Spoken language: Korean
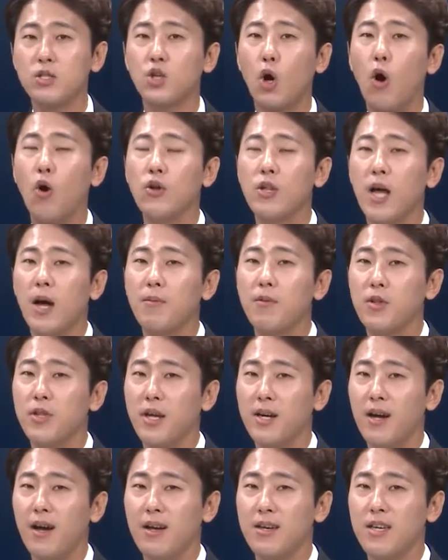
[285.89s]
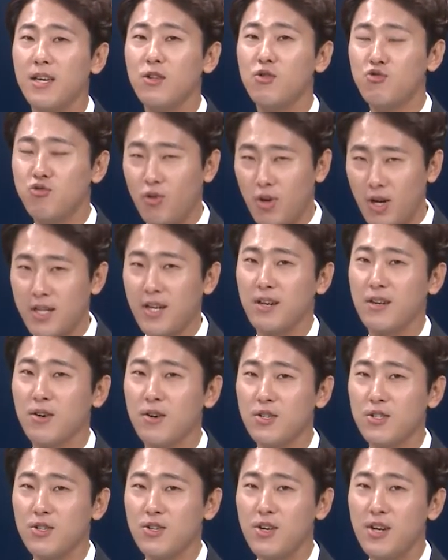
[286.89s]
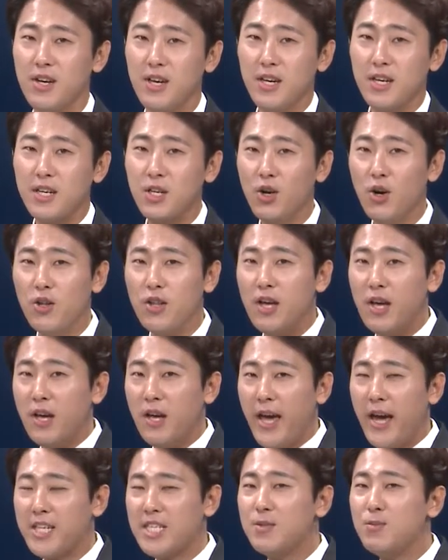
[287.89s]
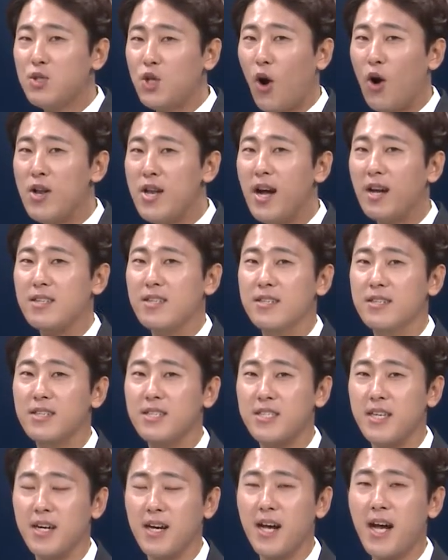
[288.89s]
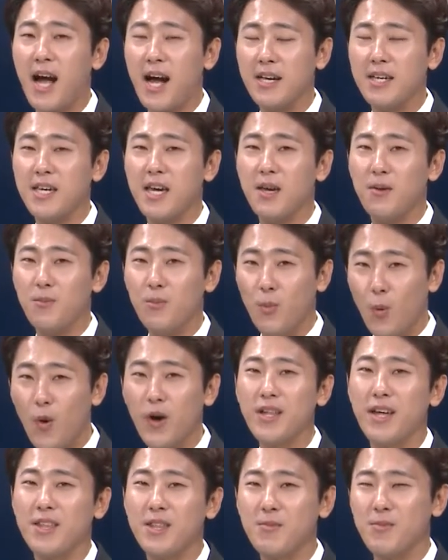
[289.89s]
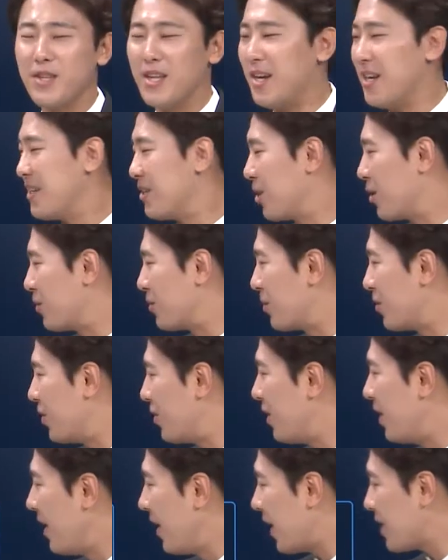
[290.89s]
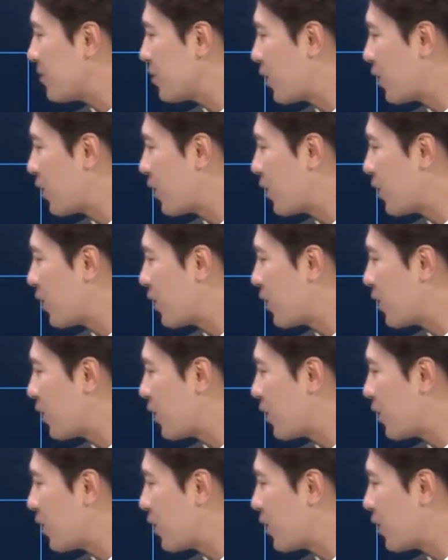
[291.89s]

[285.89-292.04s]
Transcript: 정답 선택하기 수월하다는 거죠. 이런 핵심 전략들을 제가 강의에 모아놨습니다. 여러분들 핵심